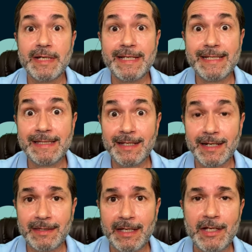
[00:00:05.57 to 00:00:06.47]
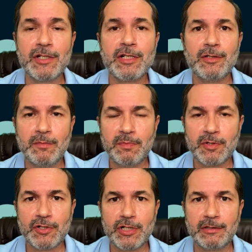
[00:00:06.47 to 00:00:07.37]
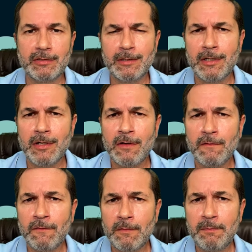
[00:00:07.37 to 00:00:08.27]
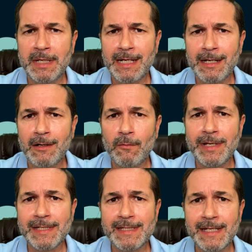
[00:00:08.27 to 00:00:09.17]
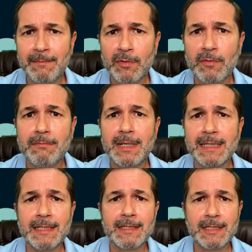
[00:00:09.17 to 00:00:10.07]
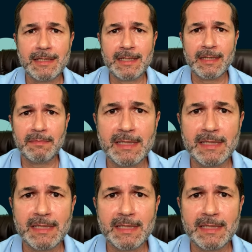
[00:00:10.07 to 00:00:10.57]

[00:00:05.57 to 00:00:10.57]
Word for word: Estratégica do Projeto. Vou pegar um exemplo bastante simples